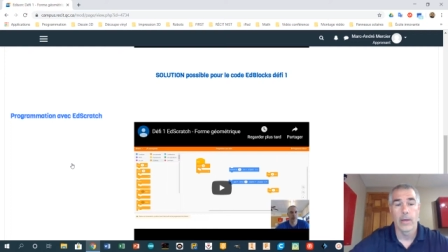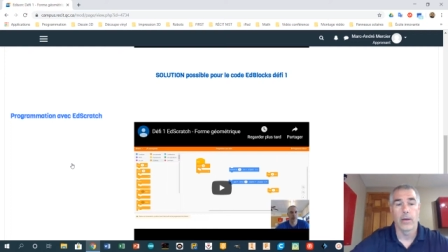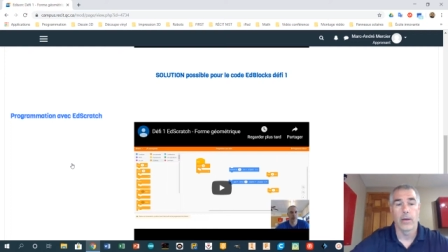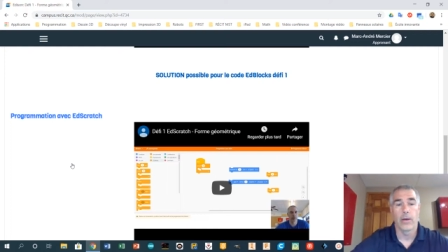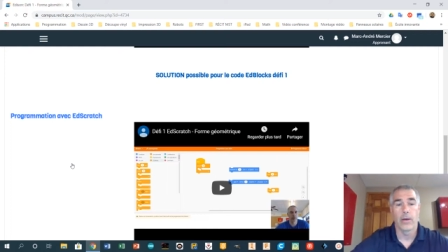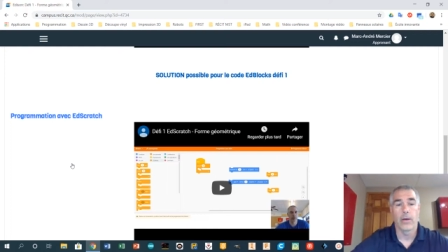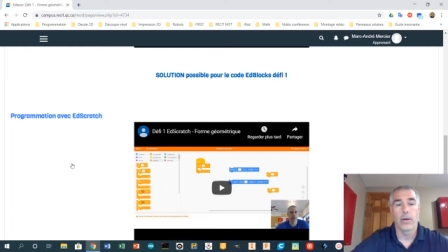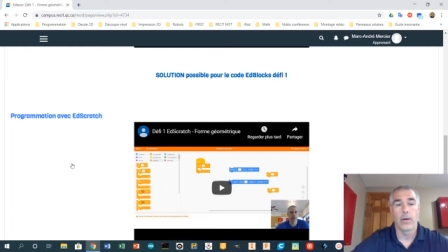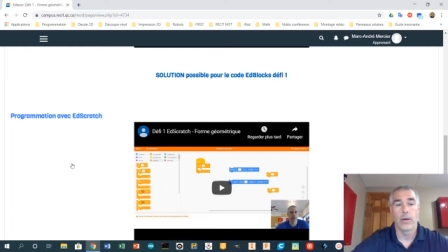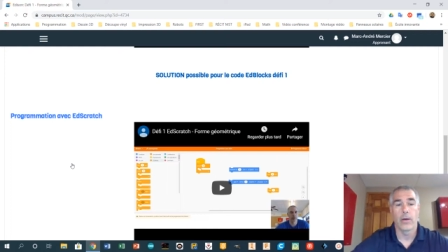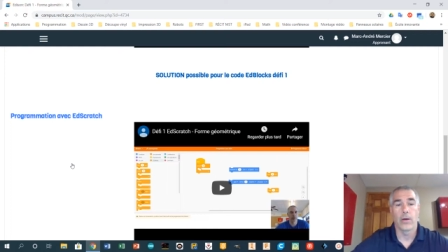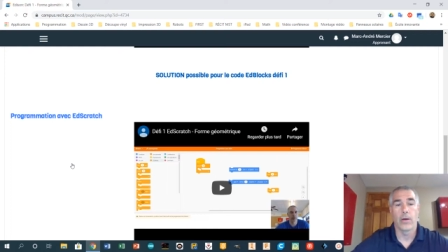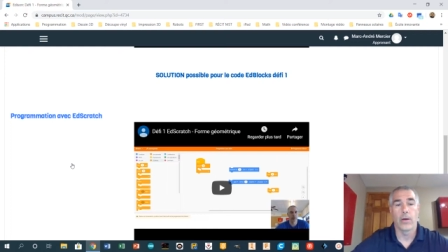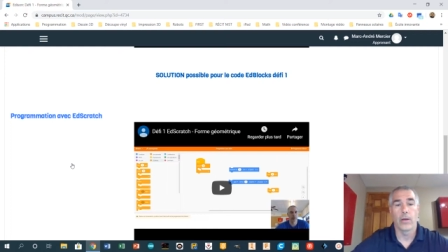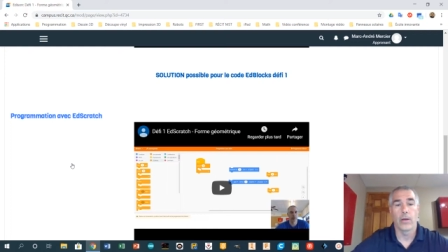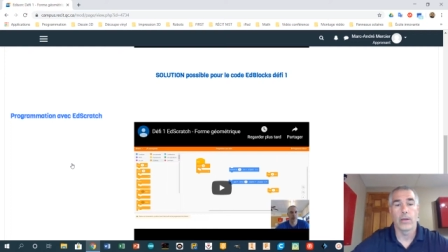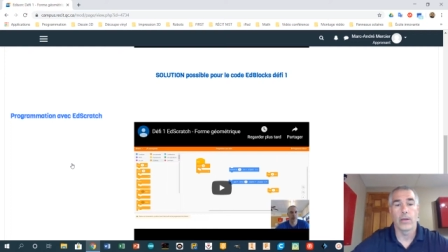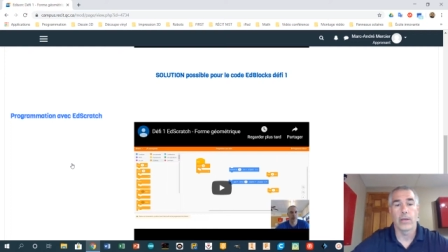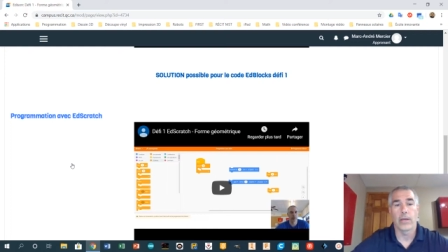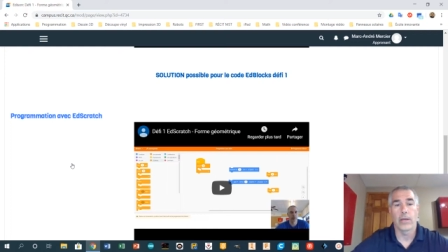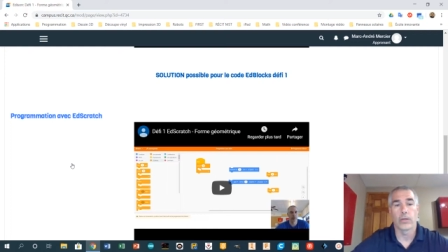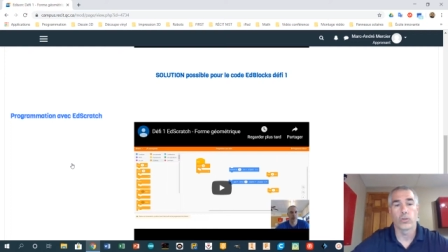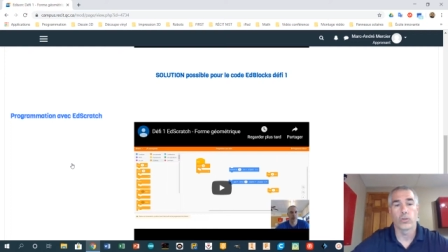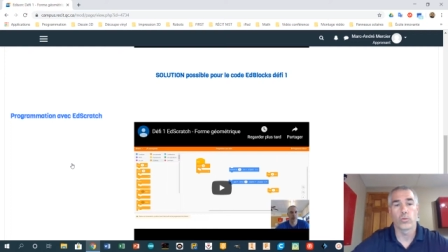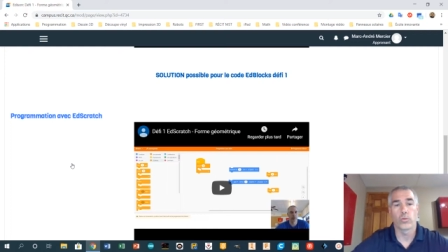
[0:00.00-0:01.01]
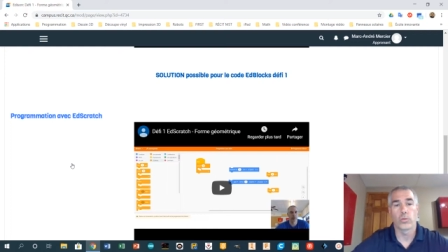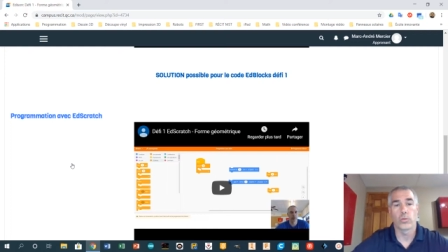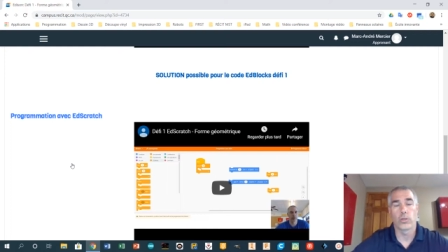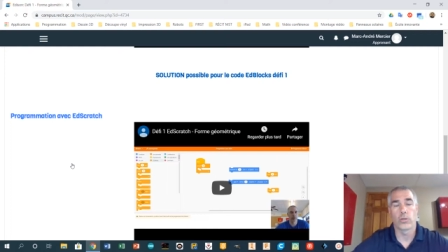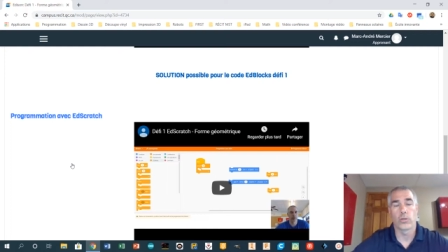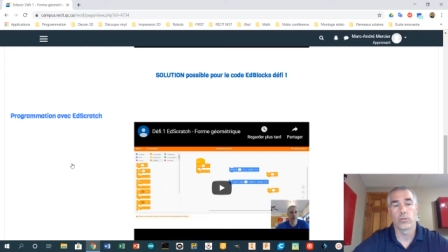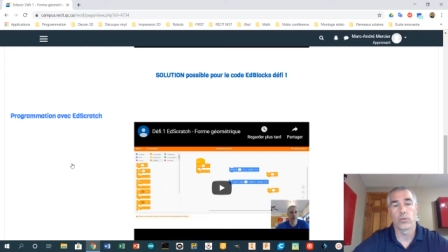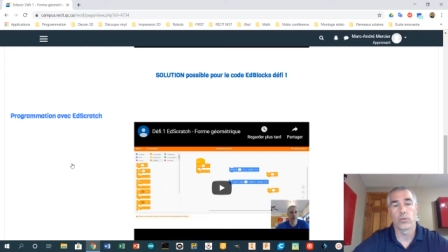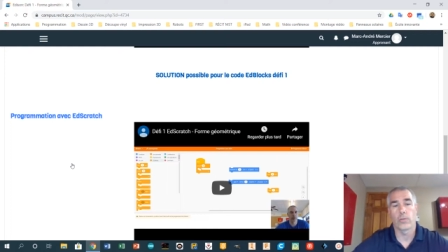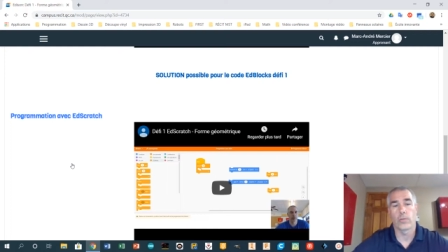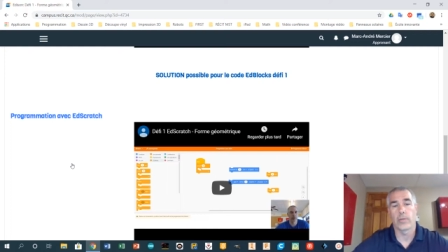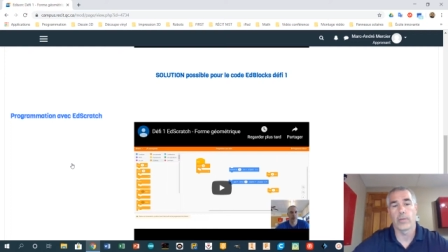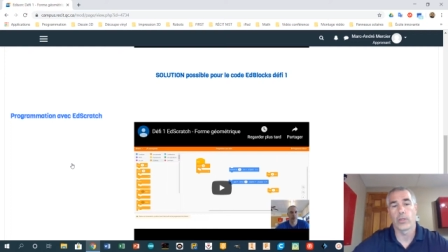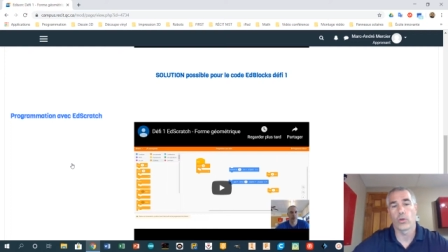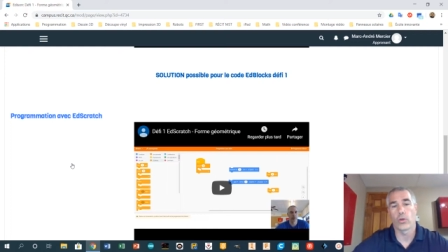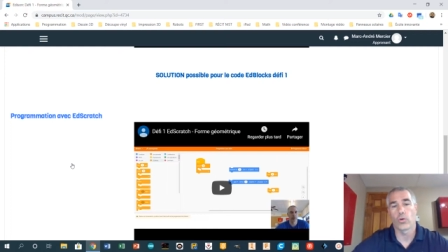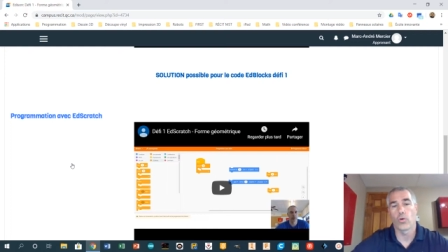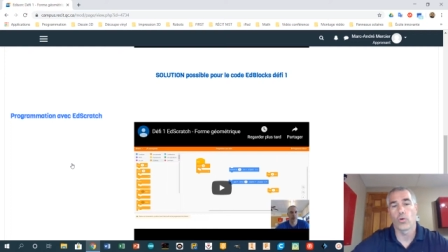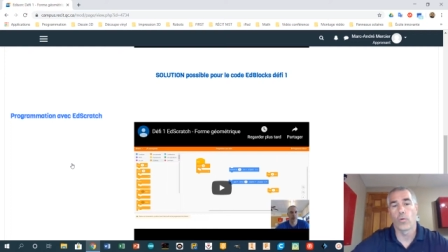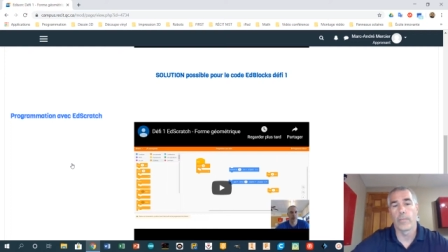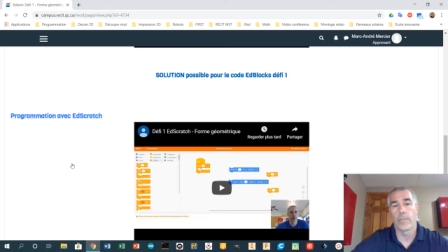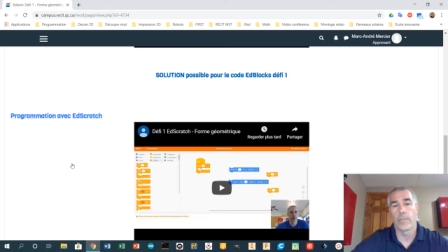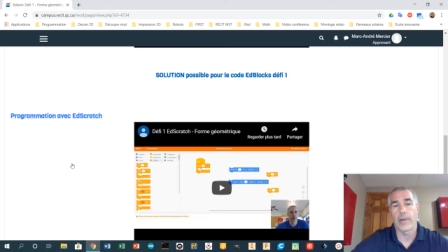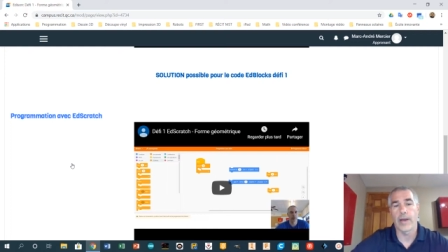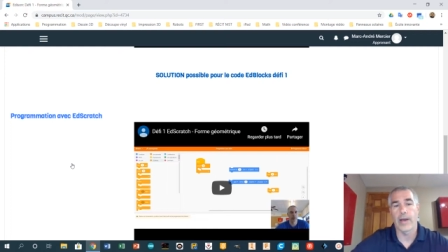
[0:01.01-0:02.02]
et ensuite de ça, ben, de
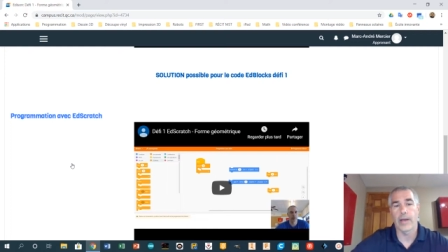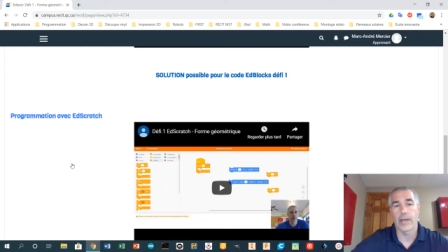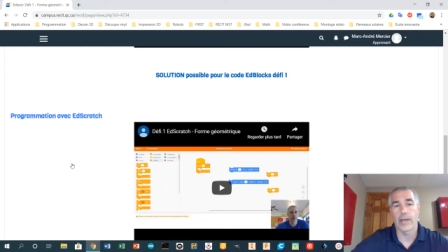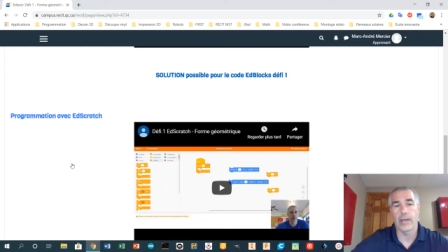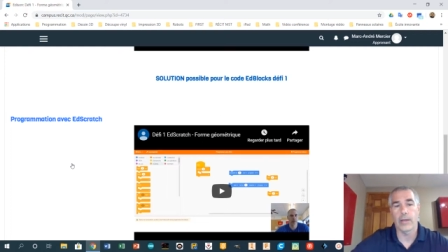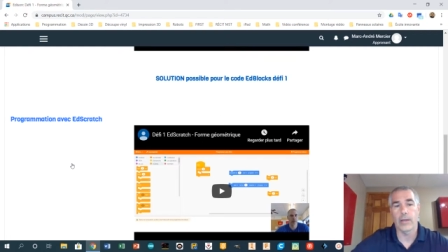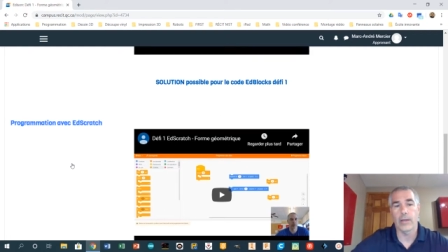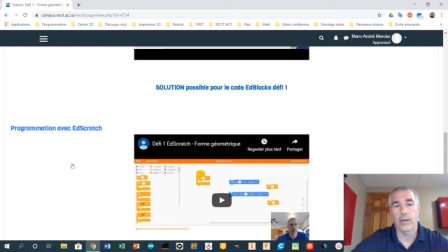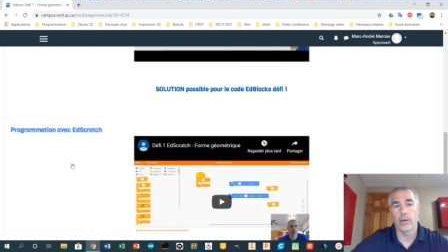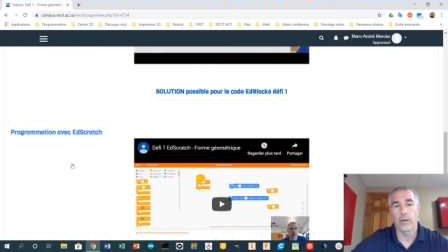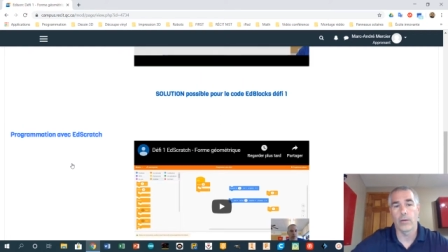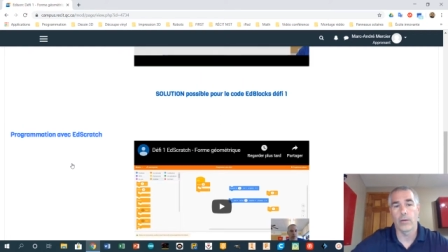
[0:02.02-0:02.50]
comparer,